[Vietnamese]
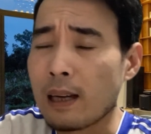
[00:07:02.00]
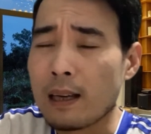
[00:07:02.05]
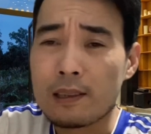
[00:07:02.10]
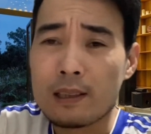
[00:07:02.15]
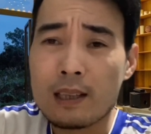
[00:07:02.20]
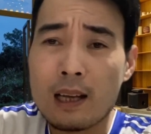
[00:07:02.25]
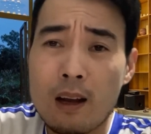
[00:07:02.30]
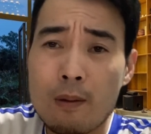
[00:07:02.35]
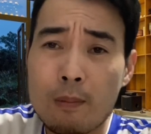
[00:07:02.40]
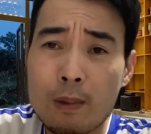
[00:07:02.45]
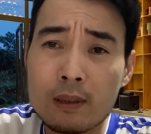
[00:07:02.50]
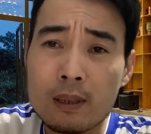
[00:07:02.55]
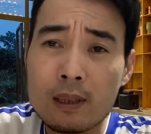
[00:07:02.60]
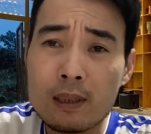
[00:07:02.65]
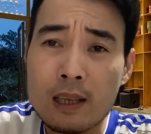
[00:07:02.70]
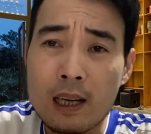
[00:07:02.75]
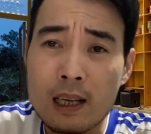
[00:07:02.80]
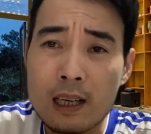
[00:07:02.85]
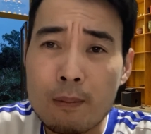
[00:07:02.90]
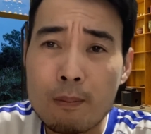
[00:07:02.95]
tại sao mà tất
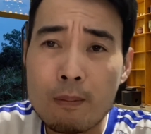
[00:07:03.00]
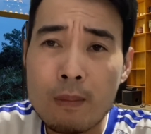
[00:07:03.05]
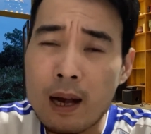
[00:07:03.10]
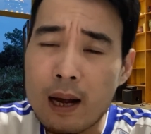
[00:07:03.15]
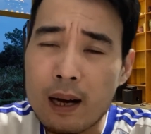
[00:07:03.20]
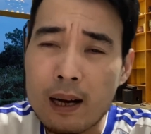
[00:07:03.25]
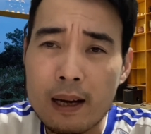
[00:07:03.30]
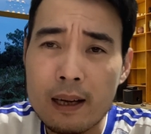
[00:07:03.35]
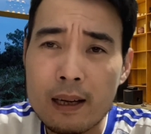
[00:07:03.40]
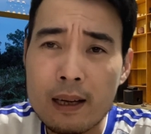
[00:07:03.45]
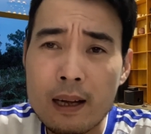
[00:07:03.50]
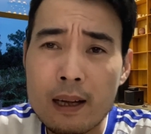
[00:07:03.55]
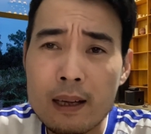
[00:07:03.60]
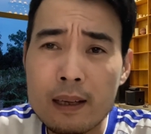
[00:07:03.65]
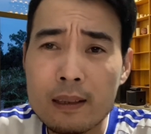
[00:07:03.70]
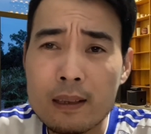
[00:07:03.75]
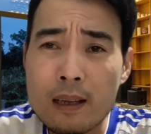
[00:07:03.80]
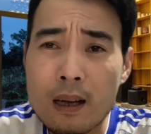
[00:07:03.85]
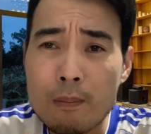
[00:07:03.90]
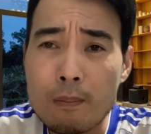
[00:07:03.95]
cả các bạn hay,
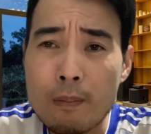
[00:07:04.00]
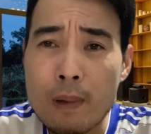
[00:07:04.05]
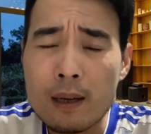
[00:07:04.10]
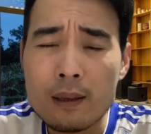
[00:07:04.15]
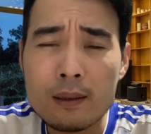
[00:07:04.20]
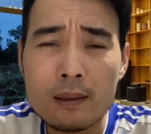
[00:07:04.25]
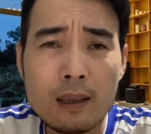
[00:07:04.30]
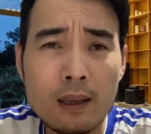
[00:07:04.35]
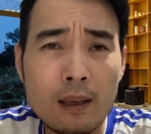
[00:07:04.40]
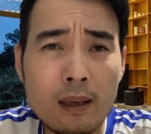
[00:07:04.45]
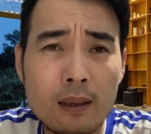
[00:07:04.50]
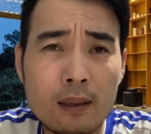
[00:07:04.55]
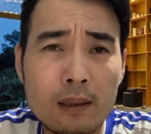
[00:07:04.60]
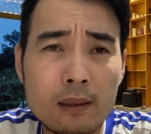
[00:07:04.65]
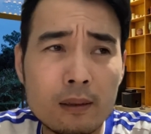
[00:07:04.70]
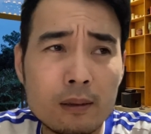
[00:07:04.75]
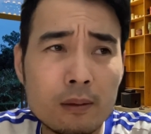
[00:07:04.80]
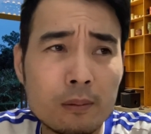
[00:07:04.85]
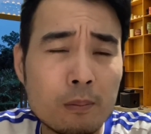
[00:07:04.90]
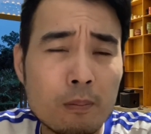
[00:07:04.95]
hay thắc mắc
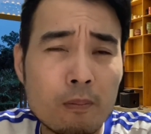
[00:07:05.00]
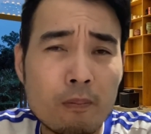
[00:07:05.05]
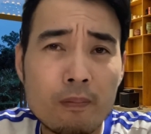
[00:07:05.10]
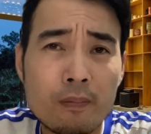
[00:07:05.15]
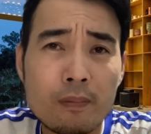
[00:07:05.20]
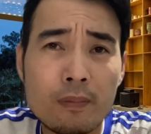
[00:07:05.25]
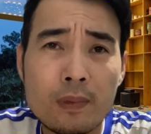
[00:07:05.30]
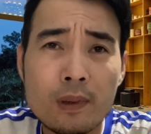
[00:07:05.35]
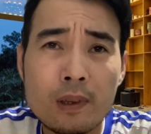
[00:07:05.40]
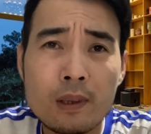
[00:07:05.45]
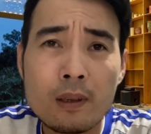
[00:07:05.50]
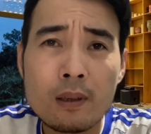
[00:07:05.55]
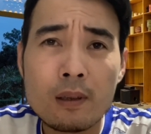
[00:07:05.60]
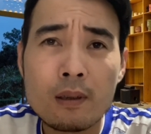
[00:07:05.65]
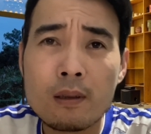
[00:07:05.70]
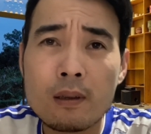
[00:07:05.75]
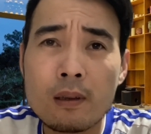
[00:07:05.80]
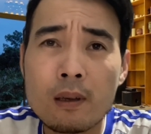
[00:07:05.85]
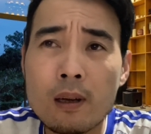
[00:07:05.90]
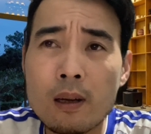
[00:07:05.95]
là
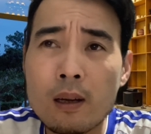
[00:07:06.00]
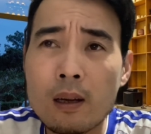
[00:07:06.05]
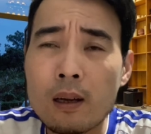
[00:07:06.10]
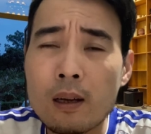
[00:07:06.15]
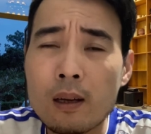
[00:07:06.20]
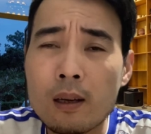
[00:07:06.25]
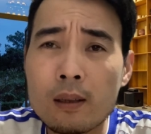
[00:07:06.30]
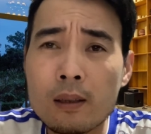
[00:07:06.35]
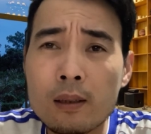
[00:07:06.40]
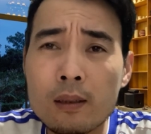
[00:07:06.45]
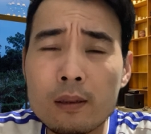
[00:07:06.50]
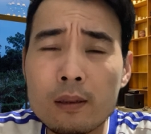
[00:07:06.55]
à,